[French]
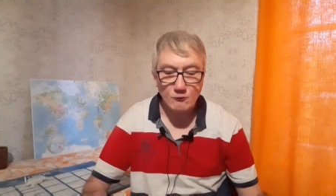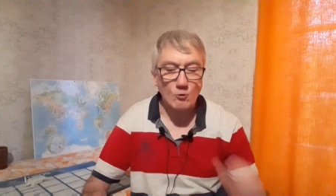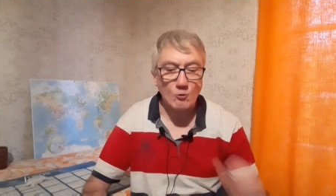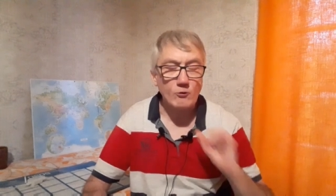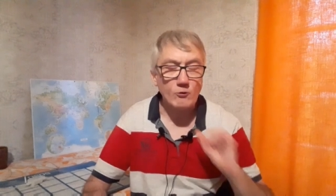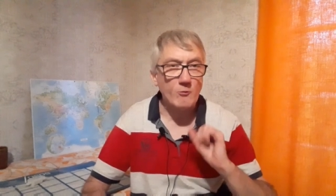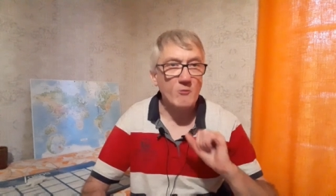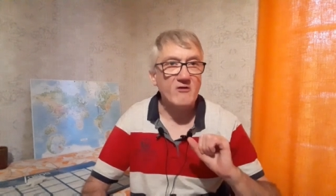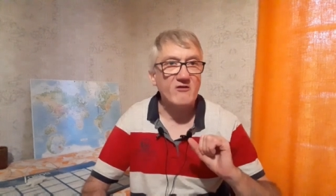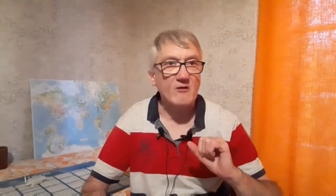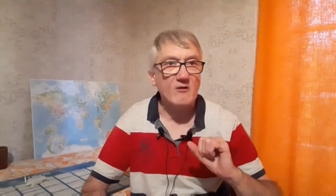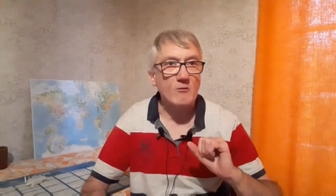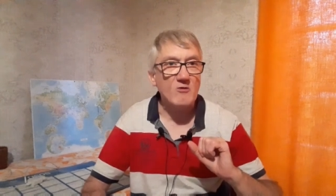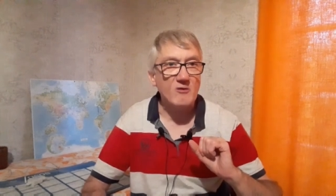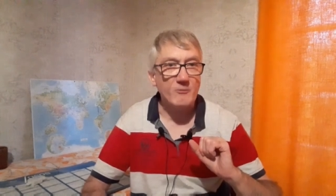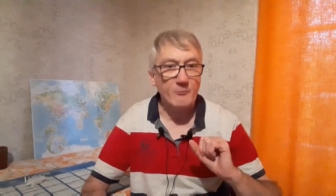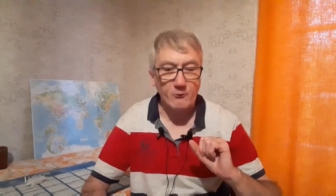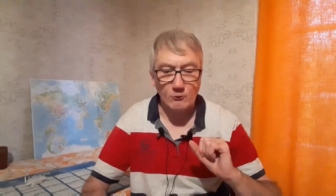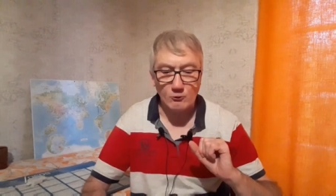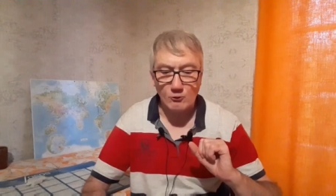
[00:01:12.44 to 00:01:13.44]
Donc mes
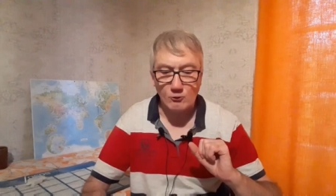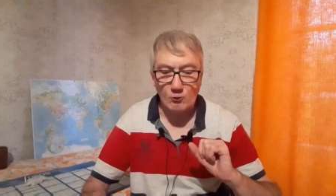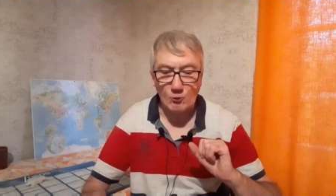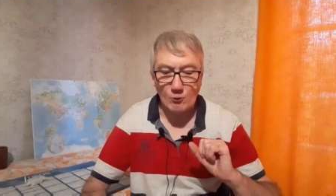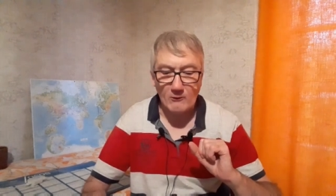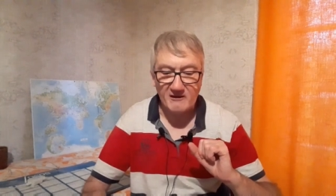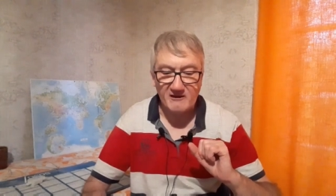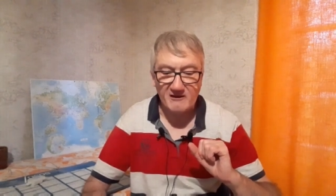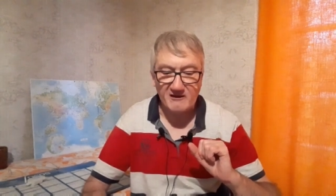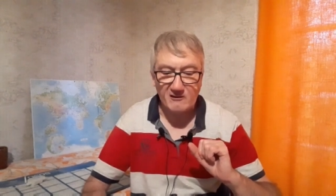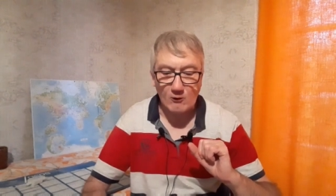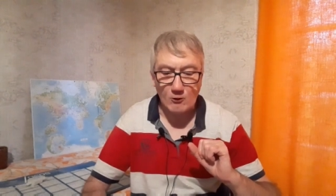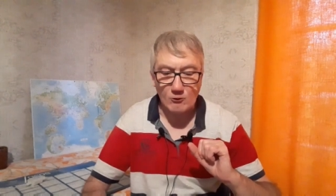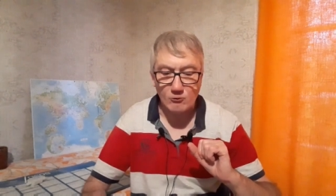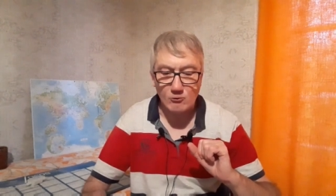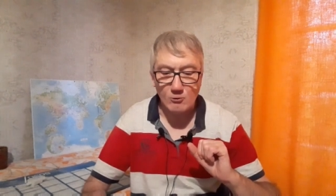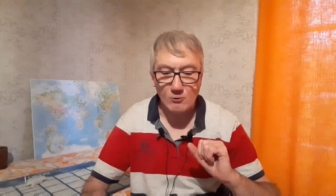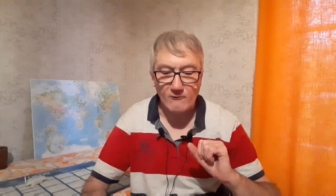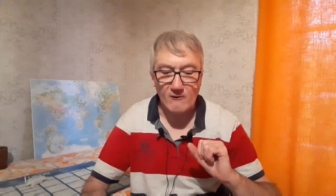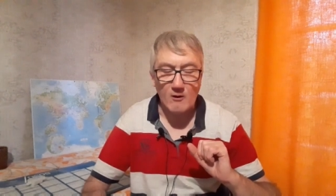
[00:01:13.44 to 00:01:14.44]
amis, pour notre lundi
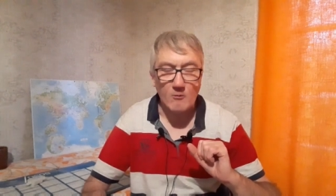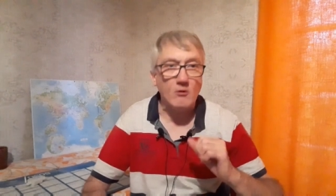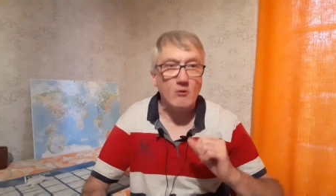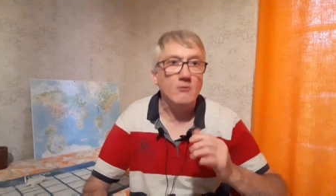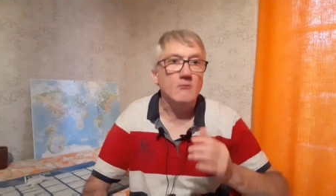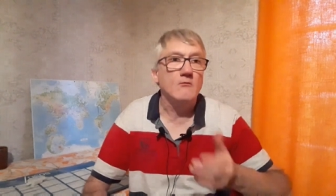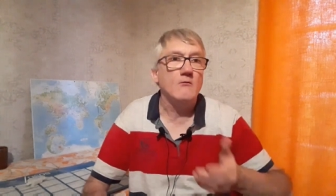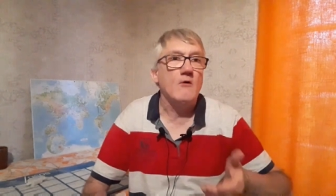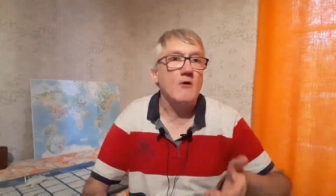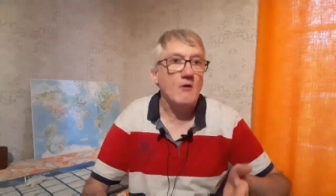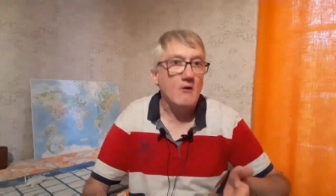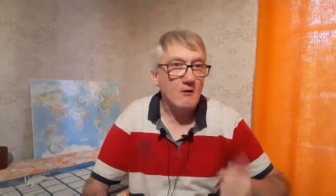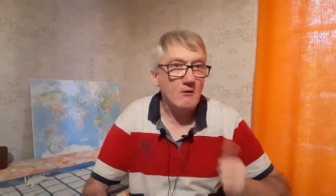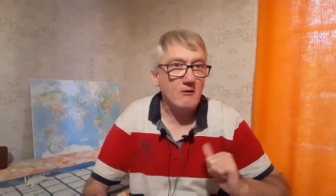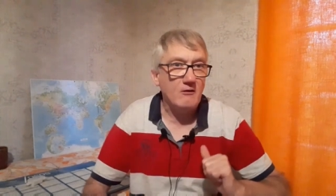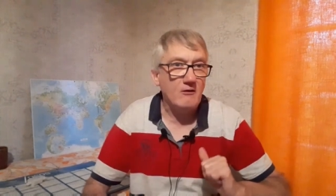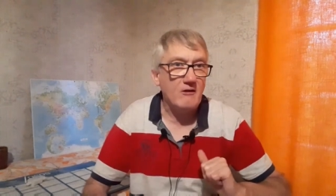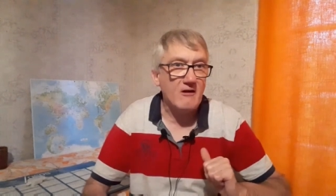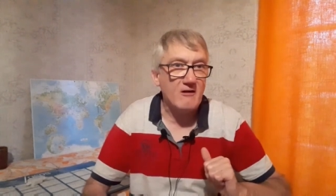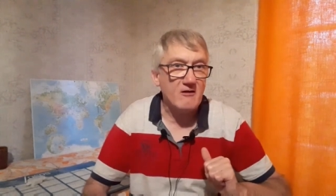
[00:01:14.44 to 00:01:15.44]
30 novembre,
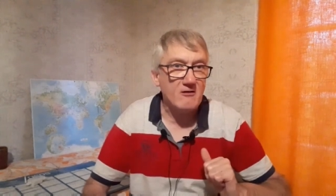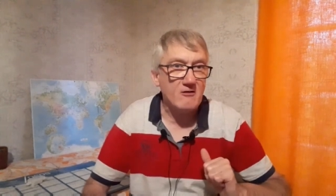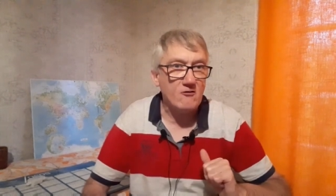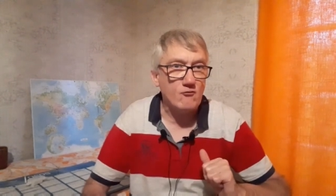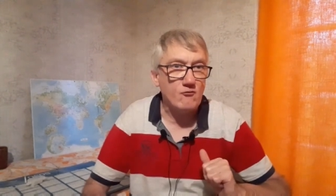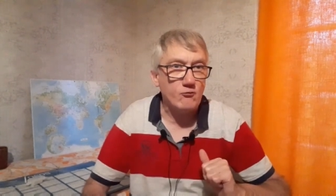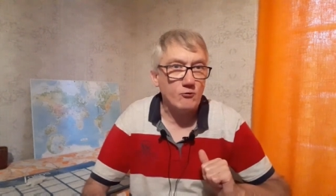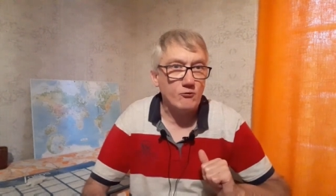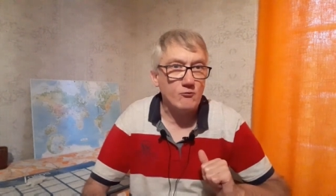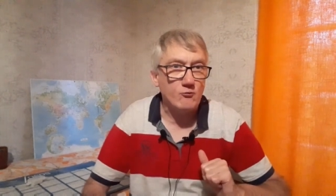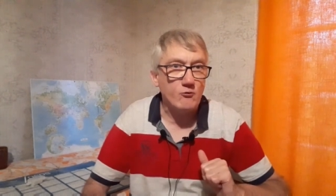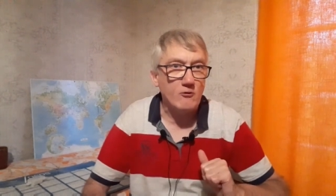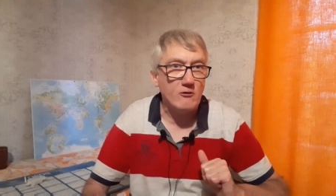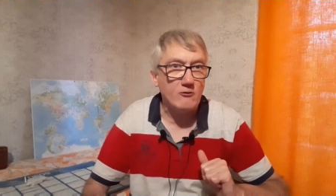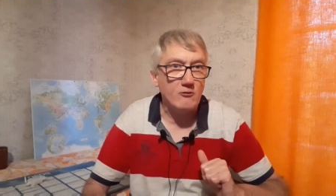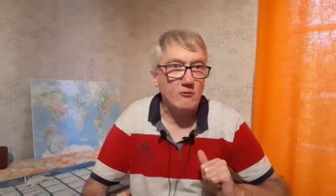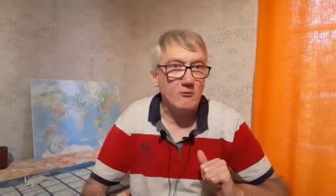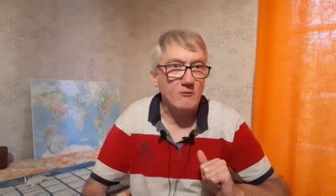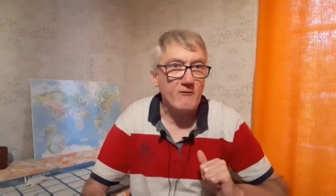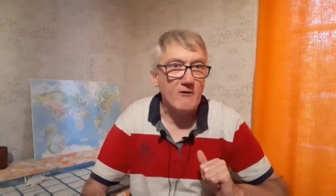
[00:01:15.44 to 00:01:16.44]
dernier jour du
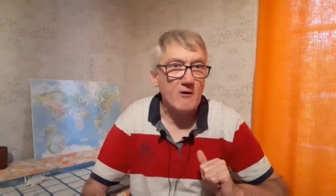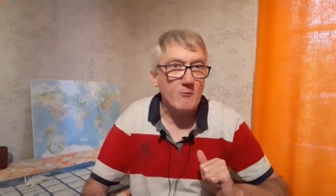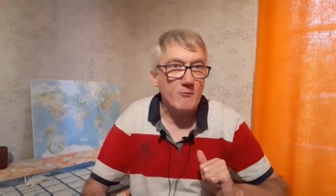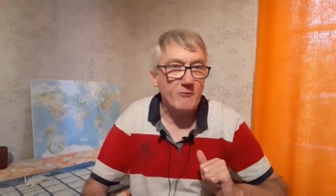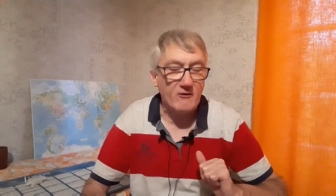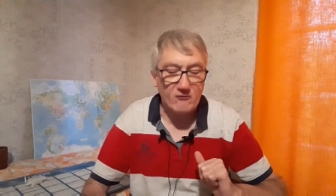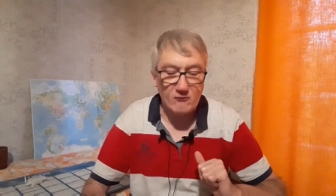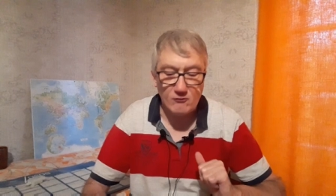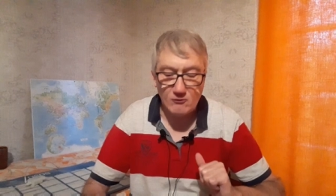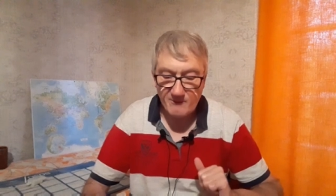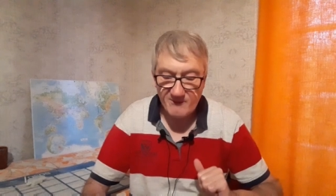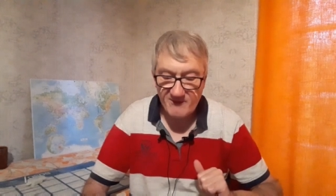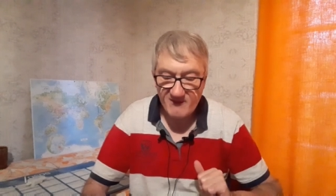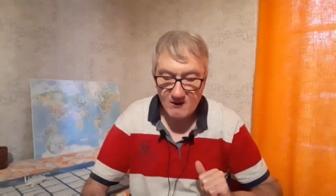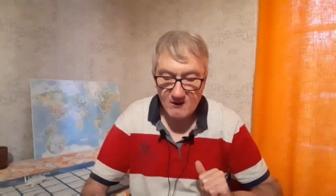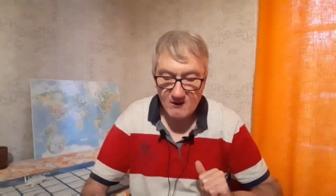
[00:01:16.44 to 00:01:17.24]
mois de novembre, bien sûr,